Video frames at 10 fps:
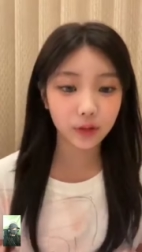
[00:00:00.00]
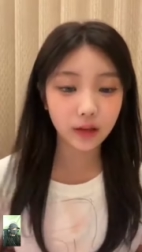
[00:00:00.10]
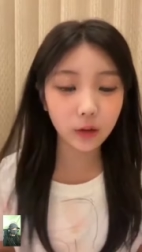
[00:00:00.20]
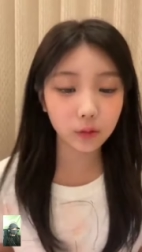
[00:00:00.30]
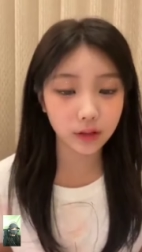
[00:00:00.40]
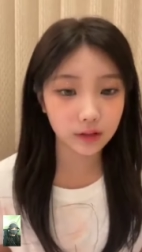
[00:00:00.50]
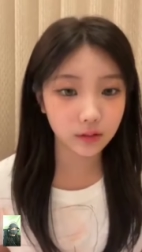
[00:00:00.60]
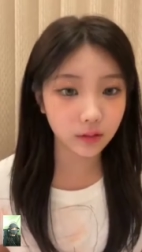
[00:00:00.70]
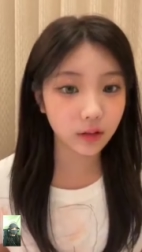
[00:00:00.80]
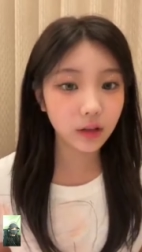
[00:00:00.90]
머리를 하고
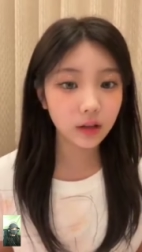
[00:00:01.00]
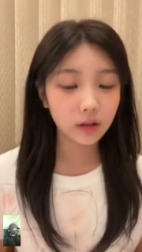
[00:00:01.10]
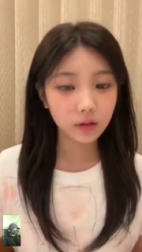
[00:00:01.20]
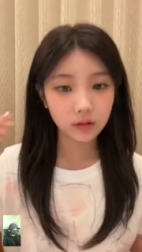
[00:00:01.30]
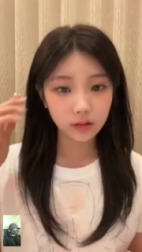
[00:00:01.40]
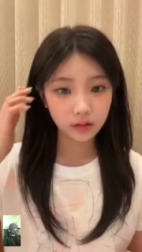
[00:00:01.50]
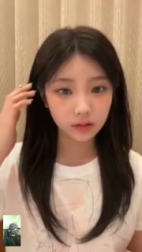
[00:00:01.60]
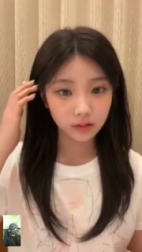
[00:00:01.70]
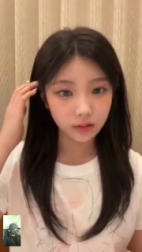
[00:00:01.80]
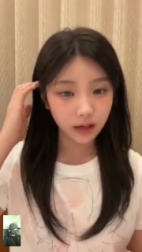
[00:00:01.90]
나서
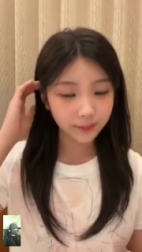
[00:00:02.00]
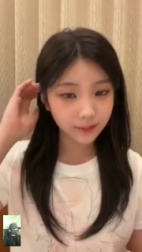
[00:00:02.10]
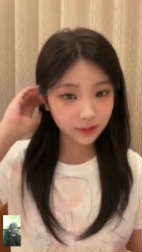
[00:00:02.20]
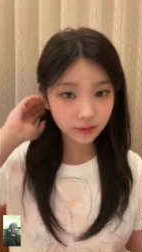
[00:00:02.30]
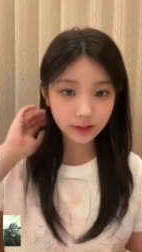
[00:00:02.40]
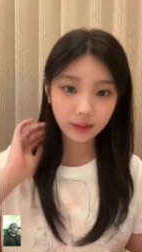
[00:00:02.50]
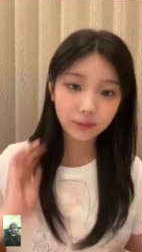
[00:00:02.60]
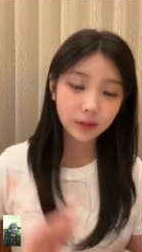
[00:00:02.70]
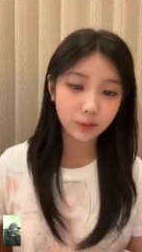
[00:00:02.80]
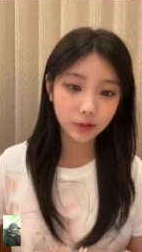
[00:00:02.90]
이런 가벼운 위에
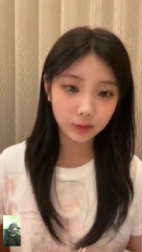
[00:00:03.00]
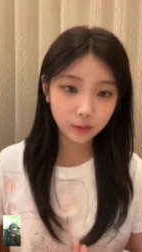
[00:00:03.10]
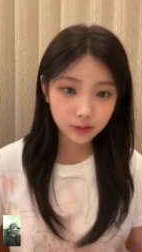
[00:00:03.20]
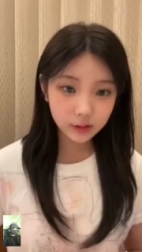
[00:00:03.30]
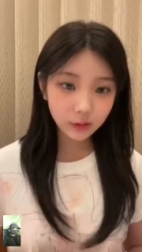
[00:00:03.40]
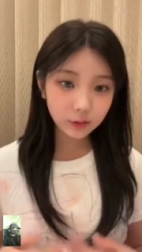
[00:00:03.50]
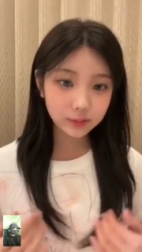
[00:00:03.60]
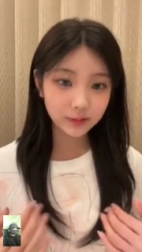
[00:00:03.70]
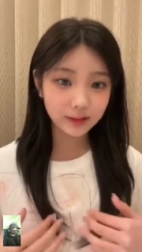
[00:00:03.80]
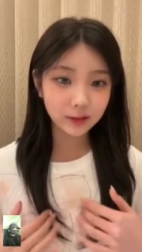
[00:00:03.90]
단발 머리를 또 시도하고
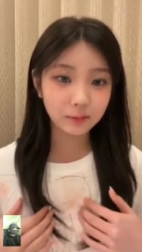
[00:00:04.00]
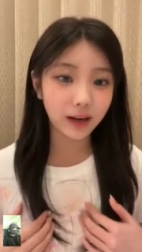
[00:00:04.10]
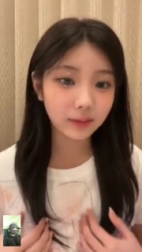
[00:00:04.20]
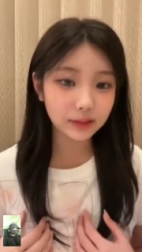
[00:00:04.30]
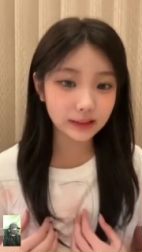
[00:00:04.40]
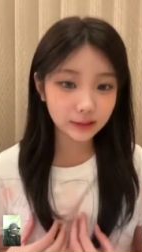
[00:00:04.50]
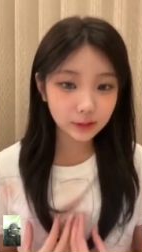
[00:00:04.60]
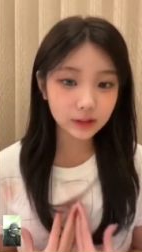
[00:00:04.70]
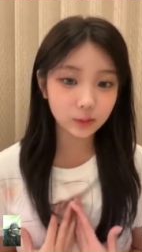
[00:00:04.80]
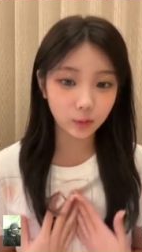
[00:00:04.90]
싶은 그런 마음이
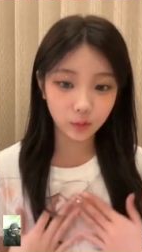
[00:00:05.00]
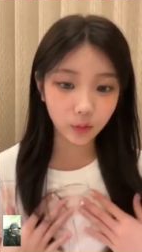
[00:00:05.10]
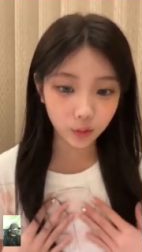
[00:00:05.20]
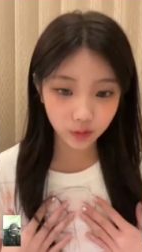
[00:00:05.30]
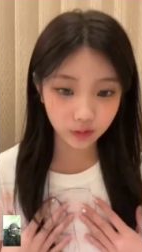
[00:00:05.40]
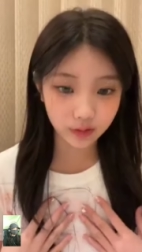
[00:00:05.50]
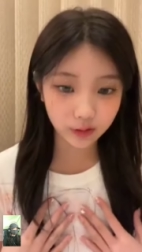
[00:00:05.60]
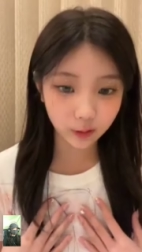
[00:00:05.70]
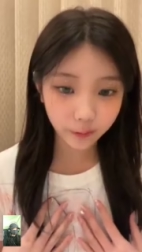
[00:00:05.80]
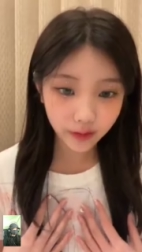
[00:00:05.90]
스물스물 올라오는
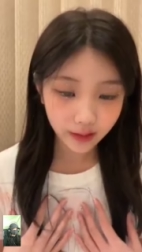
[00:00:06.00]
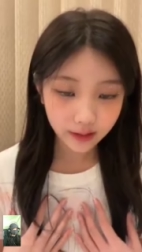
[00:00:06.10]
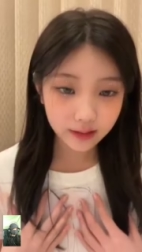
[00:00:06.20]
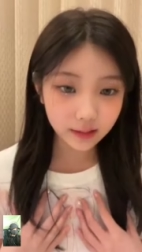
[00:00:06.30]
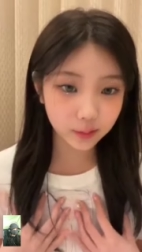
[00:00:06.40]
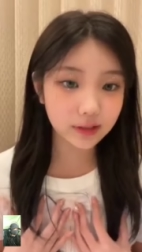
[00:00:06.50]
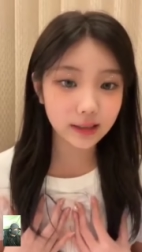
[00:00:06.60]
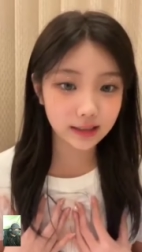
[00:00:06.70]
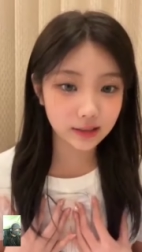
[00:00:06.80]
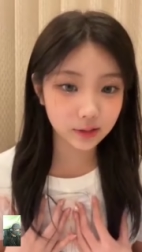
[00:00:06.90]
거예요. 근데
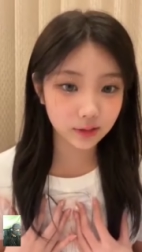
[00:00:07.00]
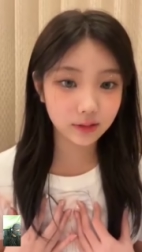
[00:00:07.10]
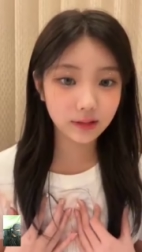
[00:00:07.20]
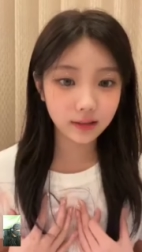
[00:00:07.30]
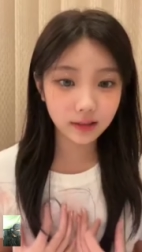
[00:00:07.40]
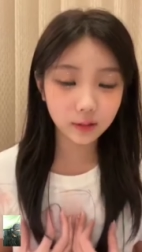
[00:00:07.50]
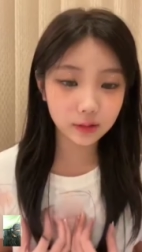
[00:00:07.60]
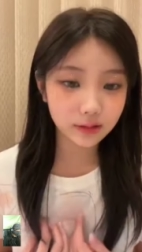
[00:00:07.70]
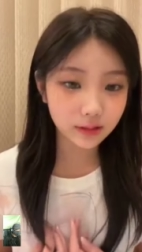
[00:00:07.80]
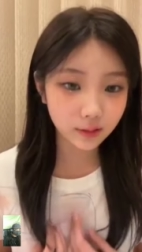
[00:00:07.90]
뭔지 아시죠?
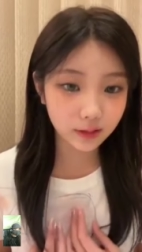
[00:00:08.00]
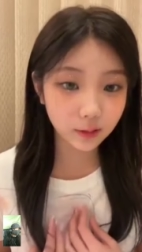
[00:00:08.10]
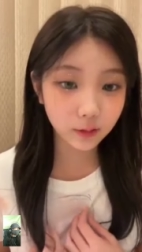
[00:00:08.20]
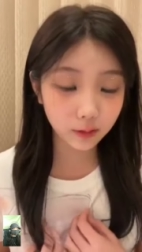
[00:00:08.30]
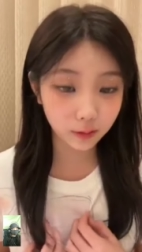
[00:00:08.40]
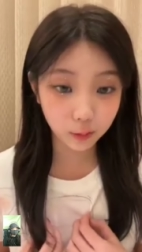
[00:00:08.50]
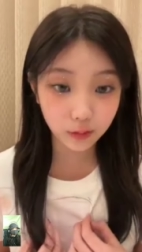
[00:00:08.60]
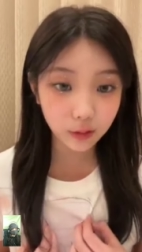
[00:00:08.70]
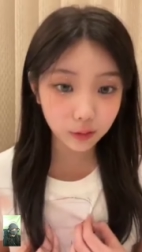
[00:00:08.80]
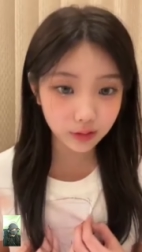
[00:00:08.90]
또 그, 그런 거
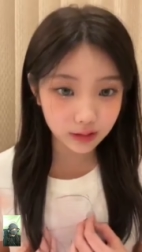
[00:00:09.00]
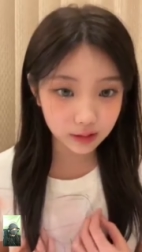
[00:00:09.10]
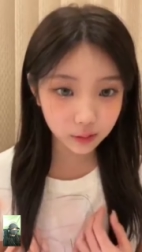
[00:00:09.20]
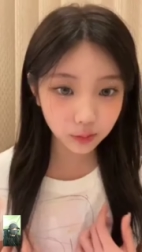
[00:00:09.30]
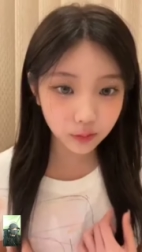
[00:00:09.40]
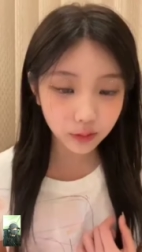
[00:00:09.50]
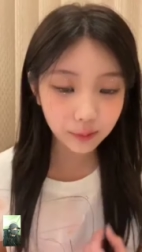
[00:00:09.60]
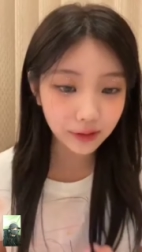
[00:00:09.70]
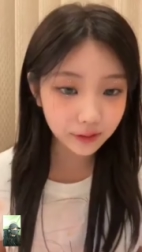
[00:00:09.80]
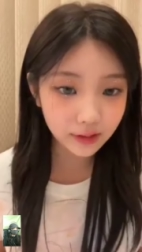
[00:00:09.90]
올라올 때
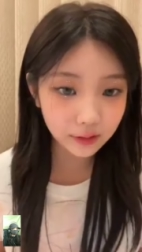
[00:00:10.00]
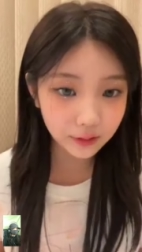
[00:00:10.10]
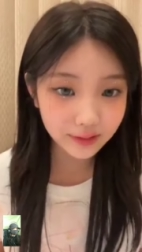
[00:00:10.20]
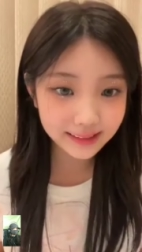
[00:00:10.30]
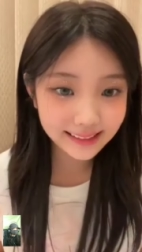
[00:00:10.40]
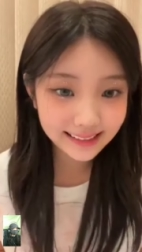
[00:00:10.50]
시도하면 안 되는 거